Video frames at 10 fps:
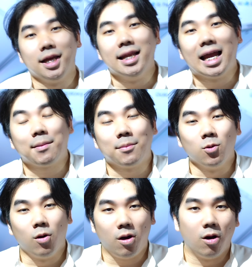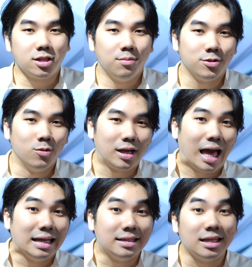ทีนะครับกับตัวของ Samsung
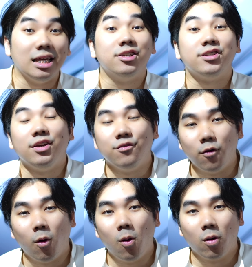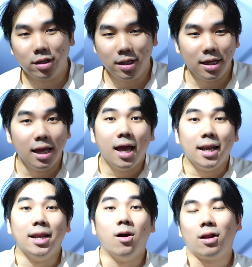Galaxy C 4 6ที่
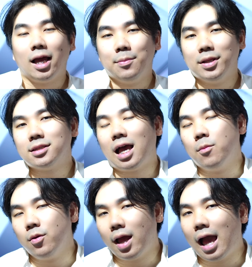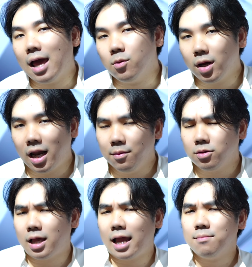แน่นอนใครที่เป็นสายบริหาร หรือว่าใครที่
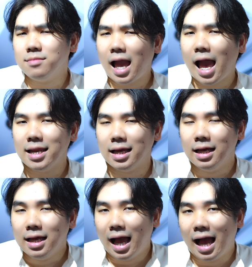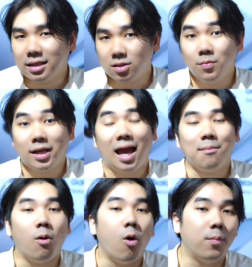สายทำงานเนี่ยอาจจะต้องมีการ
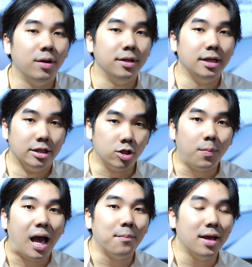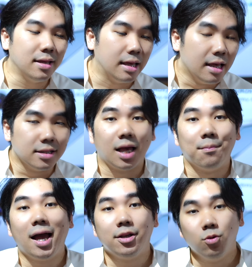พกเป็นมือถือจอพับให้สา
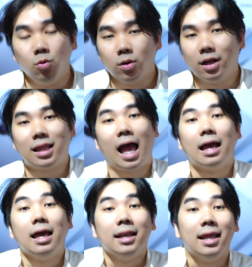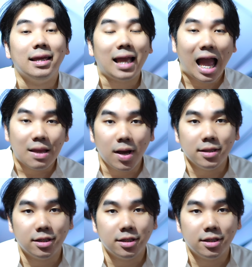มารถดูต่างๆ ได้ง่ายมาก